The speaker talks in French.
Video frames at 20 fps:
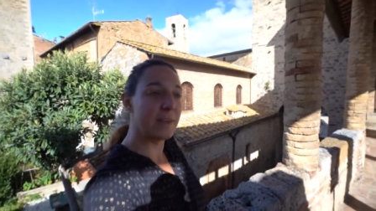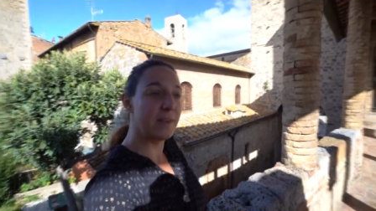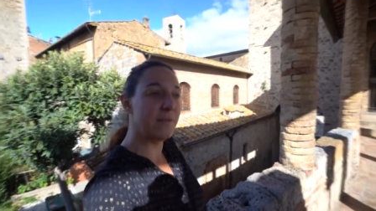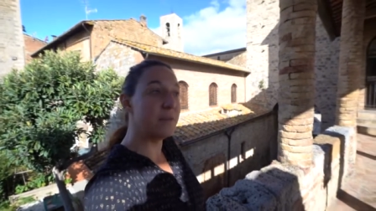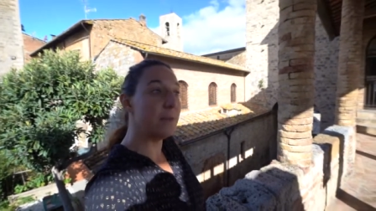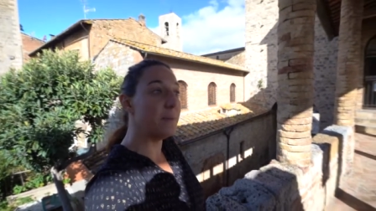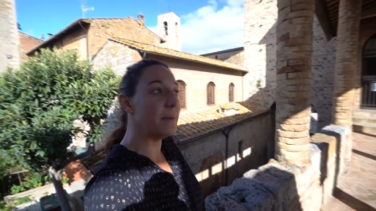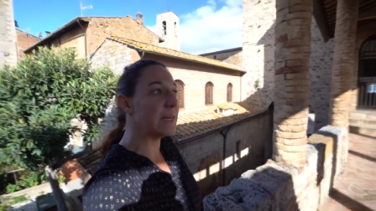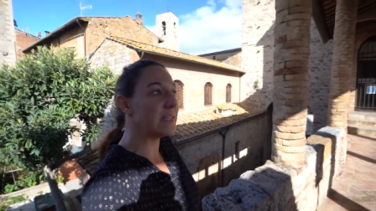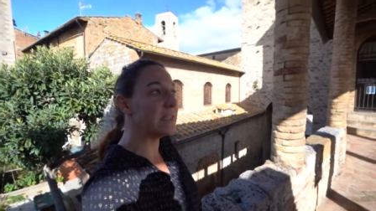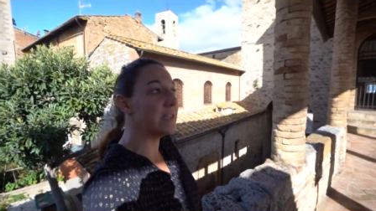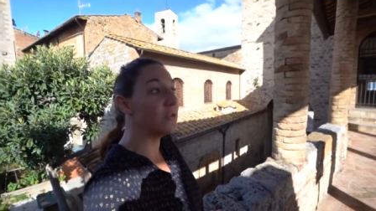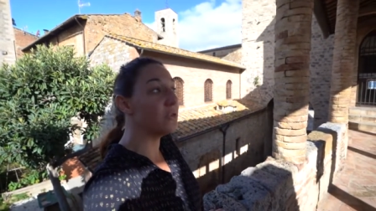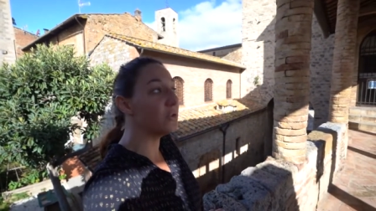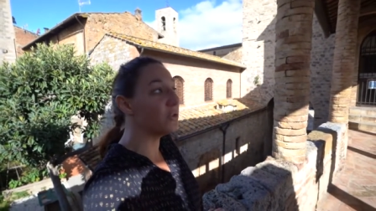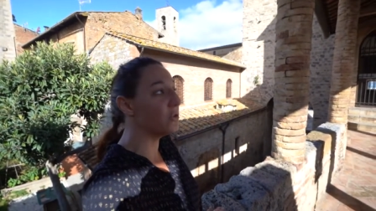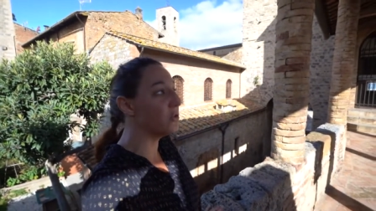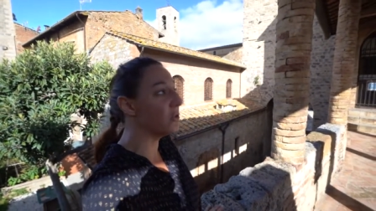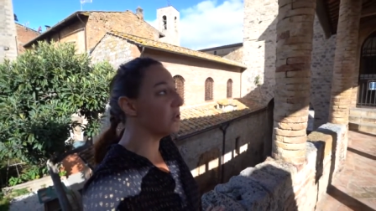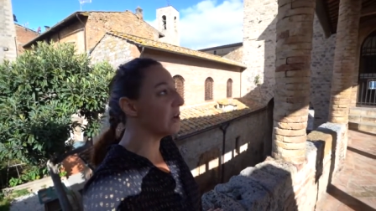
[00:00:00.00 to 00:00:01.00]
qui, faisaient partie de
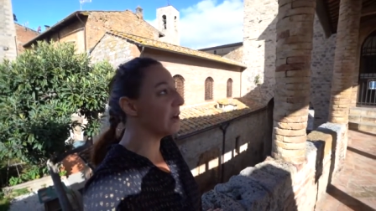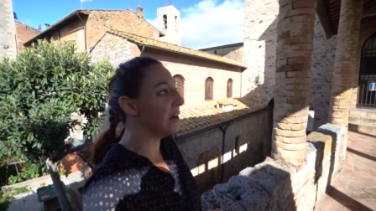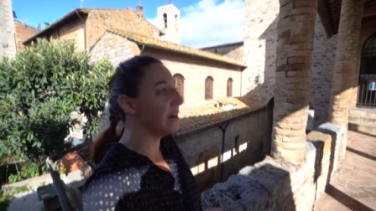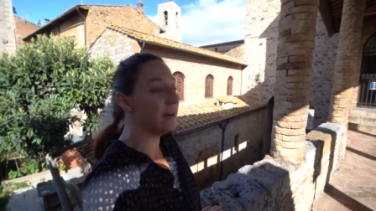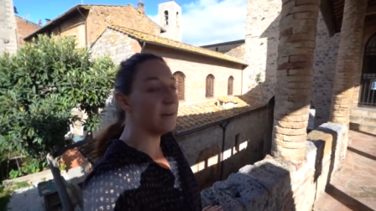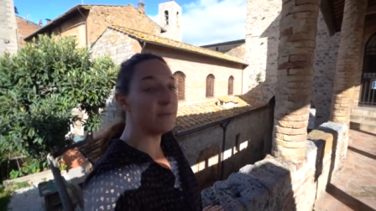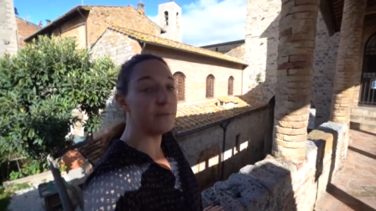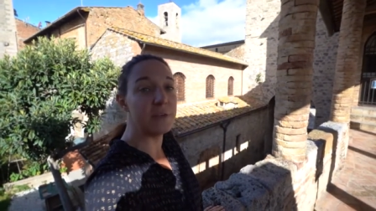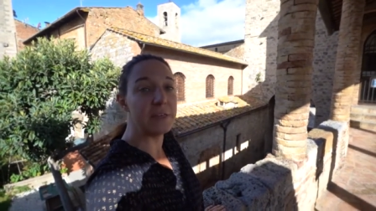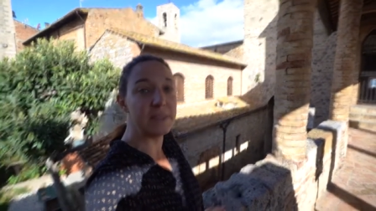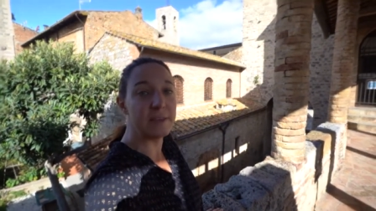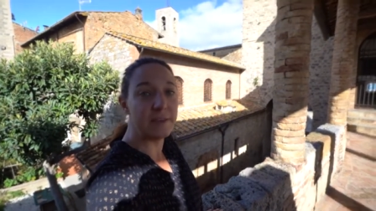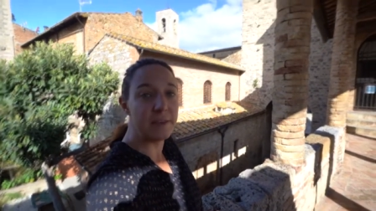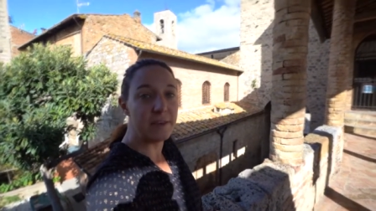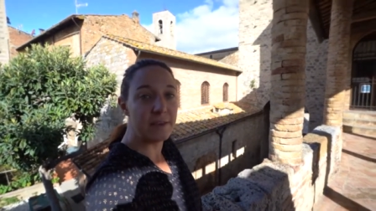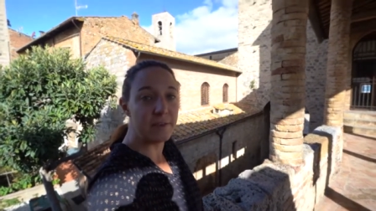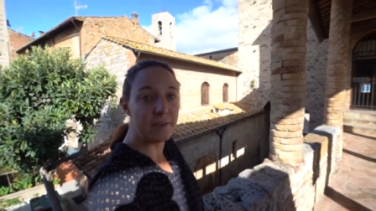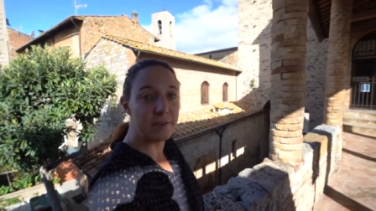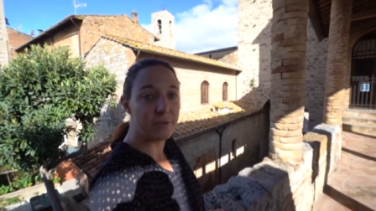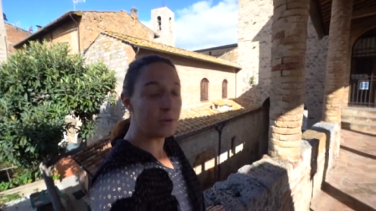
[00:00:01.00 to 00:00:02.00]
deux clans en fait
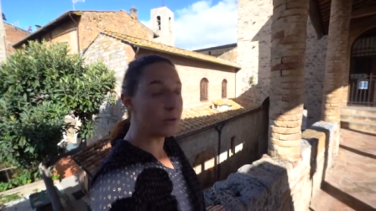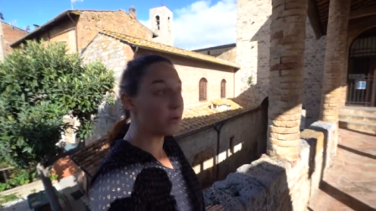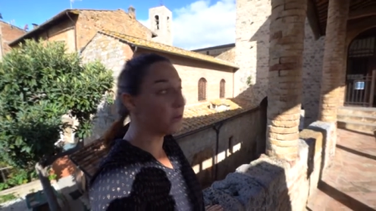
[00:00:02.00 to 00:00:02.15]
qui se